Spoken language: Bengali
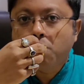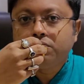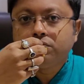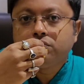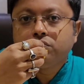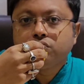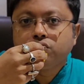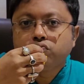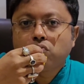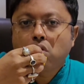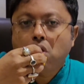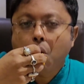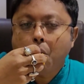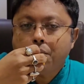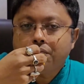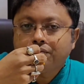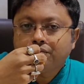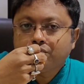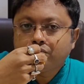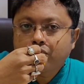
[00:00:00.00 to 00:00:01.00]
ছিল
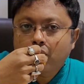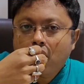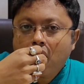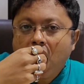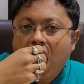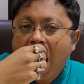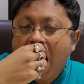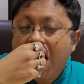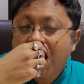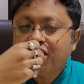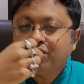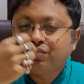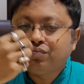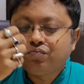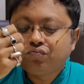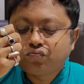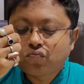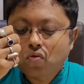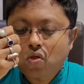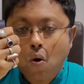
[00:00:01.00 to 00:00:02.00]
আর সব থেকে যেটা
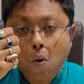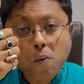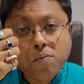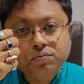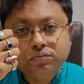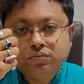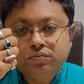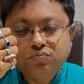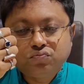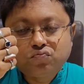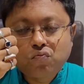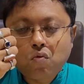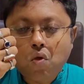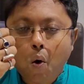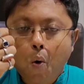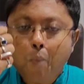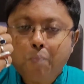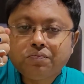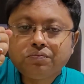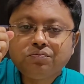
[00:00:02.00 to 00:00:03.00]
ভালো লেগেছে
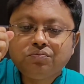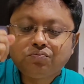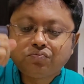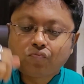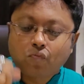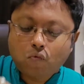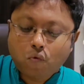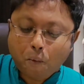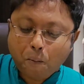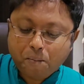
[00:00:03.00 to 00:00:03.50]
খাবারের ভার্স্ট